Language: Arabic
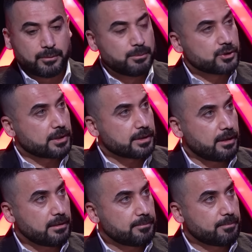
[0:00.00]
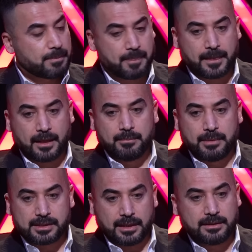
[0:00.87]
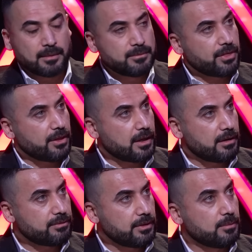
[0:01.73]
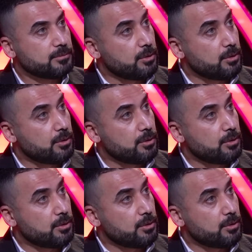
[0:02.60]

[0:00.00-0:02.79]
بسطاء بس عنده من الثقافه ومن